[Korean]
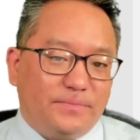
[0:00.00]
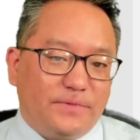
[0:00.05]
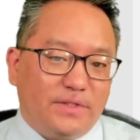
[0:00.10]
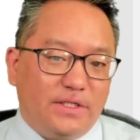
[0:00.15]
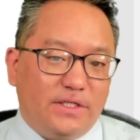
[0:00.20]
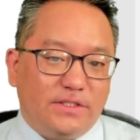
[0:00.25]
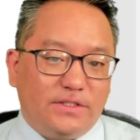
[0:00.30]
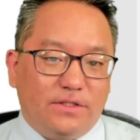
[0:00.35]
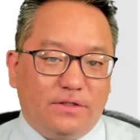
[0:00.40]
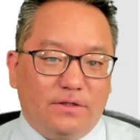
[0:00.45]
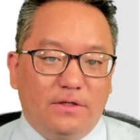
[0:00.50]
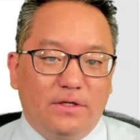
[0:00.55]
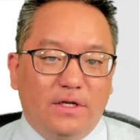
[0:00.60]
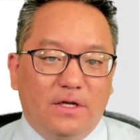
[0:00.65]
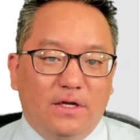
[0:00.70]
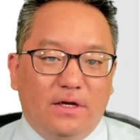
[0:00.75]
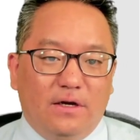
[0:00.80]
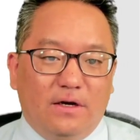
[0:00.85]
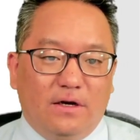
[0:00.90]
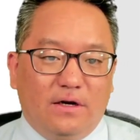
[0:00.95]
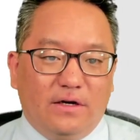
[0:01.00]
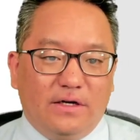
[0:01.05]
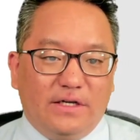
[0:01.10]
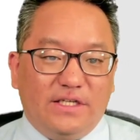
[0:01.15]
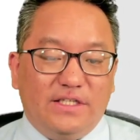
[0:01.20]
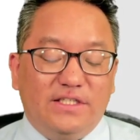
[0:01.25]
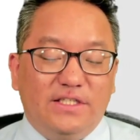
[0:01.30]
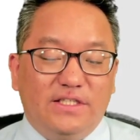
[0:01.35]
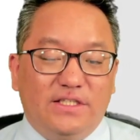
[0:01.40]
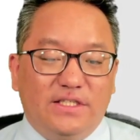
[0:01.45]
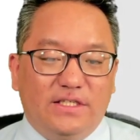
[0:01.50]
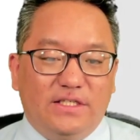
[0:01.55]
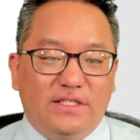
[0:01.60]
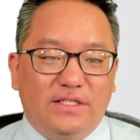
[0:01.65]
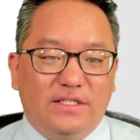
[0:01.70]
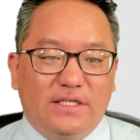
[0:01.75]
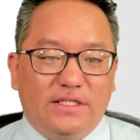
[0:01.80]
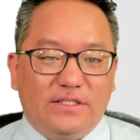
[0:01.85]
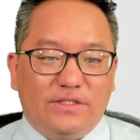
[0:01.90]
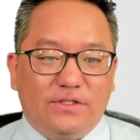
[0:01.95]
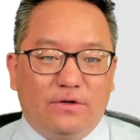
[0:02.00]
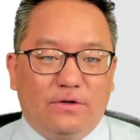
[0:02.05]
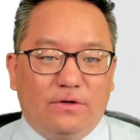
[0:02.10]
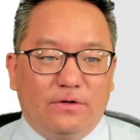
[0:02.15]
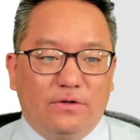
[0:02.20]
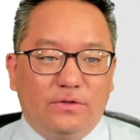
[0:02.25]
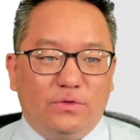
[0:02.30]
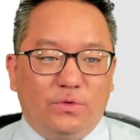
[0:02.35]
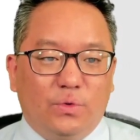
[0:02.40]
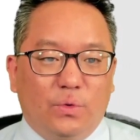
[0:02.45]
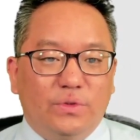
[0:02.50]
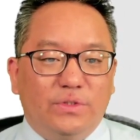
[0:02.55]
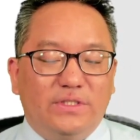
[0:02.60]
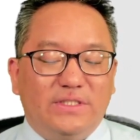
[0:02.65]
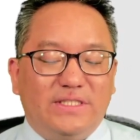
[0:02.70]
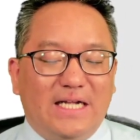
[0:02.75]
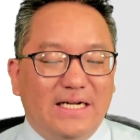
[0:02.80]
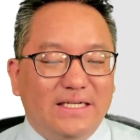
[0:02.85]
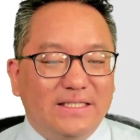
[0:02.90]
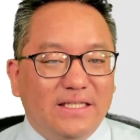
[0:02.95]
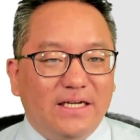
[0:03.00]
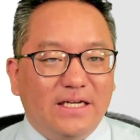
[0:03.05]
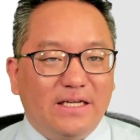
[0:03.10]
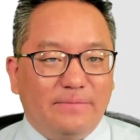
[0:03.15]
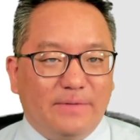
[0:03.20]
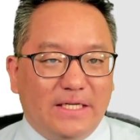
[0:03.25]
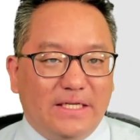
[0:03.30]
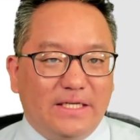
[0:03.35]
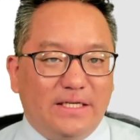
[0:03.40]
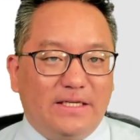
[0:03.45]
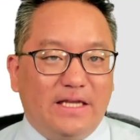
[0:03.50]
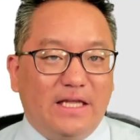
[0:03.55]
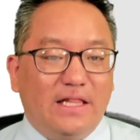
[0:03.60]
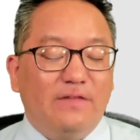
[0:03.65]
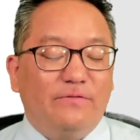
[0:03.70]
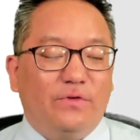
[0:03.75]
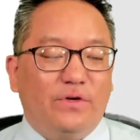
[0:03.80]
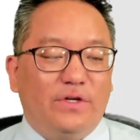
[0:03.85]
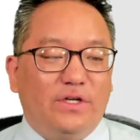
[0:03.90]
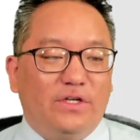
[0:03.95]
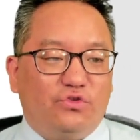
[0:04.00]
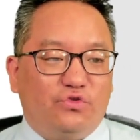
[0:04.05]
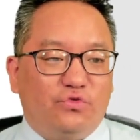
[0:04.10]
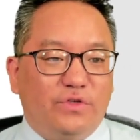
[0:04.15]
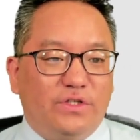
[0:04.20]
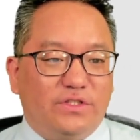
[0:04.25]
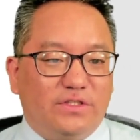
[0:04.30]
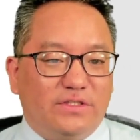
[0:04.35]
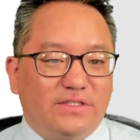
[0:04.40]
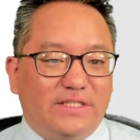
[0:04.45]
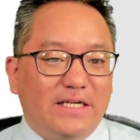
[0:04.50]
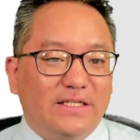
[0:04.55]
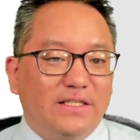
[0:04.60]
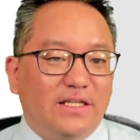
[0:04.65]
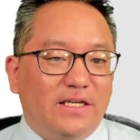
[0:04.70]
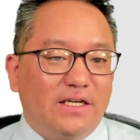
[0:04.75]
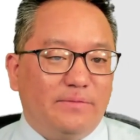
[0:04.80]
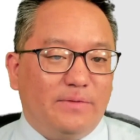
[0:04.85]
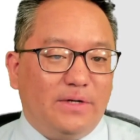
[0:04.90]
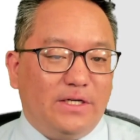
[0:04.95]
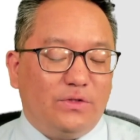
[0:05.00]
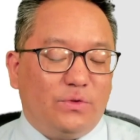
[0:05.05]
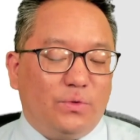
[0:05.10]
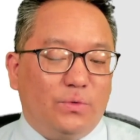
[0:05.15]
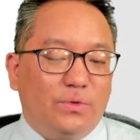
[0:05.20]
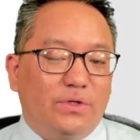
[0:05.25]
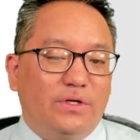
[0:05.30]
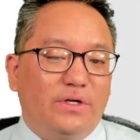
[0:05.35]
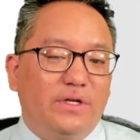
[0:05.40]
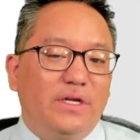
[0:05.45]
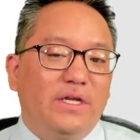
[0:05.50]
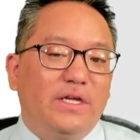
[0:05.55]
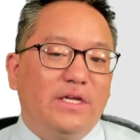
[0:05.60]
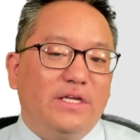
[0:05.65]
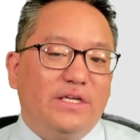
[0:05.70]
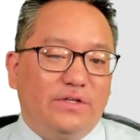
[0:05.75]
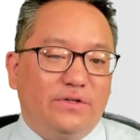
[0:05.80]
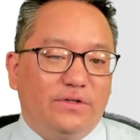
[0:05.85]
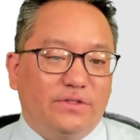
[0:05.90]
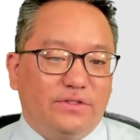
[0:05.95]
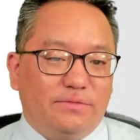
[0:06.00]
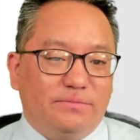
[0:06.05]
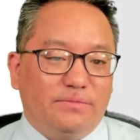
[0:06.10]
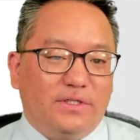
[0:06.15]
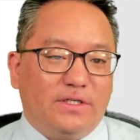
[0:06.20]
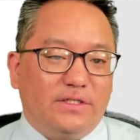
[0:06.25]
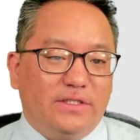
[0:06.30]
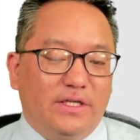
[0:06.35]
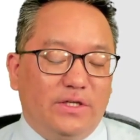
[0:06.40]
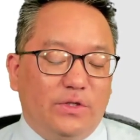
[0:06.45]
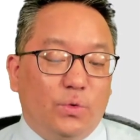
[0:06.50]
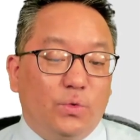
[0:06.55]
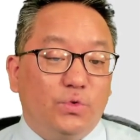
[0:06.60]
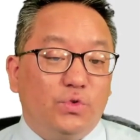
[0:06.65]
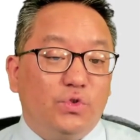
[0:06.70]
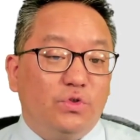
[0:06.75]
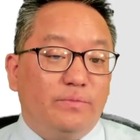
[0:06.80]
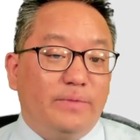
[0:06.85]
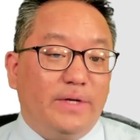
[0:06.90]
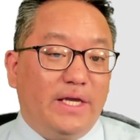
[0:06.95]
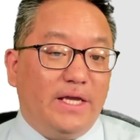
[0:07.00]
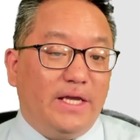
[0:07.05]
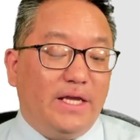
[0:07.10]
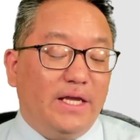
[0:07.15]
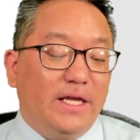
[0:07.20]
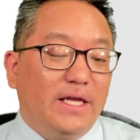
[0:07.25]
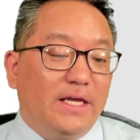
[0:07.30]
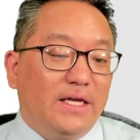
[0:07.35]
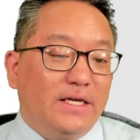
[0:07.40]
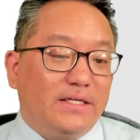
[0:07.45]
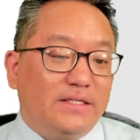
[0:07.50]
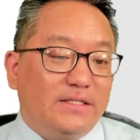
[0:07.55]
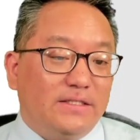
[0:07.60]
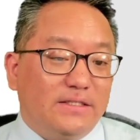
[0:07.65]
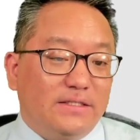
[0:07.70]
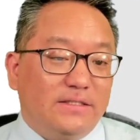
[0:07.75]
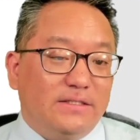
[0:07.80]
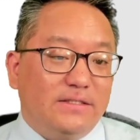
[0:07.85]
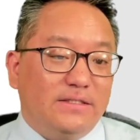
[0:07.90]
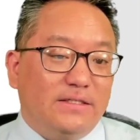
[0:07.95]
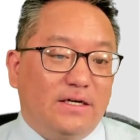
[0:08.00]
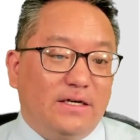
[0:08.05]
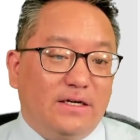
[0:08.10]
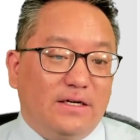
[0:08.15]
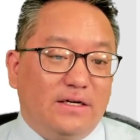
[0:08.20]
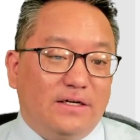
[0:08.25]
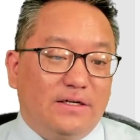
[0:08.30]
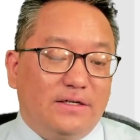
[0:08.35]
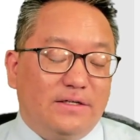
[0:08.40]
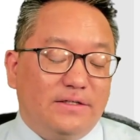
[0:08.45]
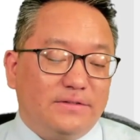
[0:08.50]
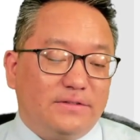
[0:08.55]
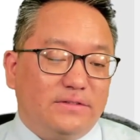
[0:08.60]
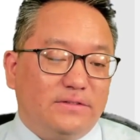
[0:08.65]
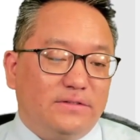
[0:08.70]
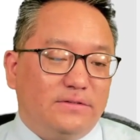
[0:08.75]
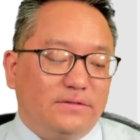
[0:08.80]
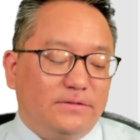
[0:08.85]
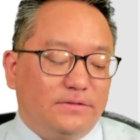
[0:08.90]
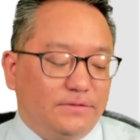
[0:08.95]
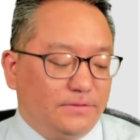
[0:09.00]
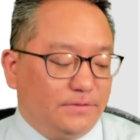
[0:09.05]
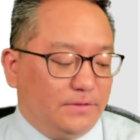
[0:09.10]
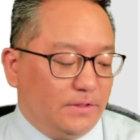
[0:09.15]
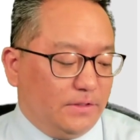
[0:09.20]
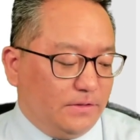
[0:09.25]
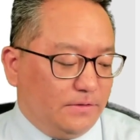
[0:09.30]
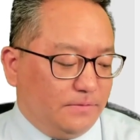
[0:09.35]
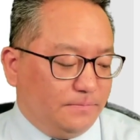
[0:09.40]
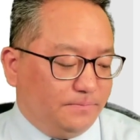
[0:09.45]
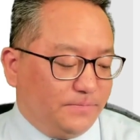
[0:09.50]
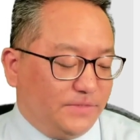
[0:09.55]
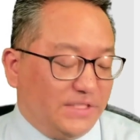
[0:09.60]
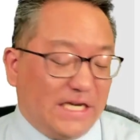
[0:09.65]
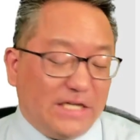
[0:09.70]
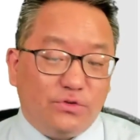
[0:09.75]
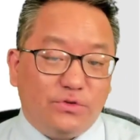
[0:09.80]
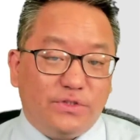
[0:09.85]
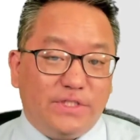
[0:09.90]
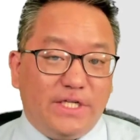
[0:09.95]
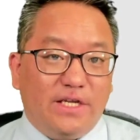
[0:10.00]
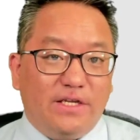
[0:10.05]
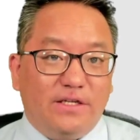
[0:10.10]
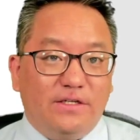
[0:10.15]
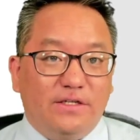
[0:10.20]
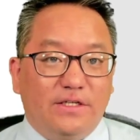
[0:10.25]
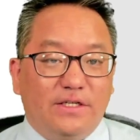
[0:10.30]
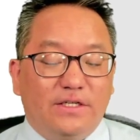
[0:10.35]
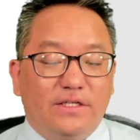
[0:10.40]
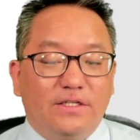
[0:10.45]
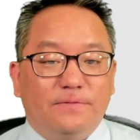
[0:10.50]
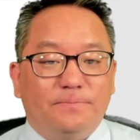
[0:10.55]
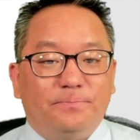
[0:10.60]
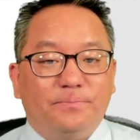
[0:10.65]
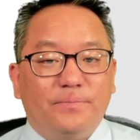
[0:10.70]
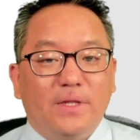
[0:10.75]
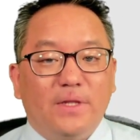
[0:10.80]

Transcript: 그래서 어, EDD에서 돈을 상당히 많이 캘리포니아 주에서 상당히 많이 돈을 잃었습니다. 근데 요즘에 그, 아, 그 아, 자주 생기는 일은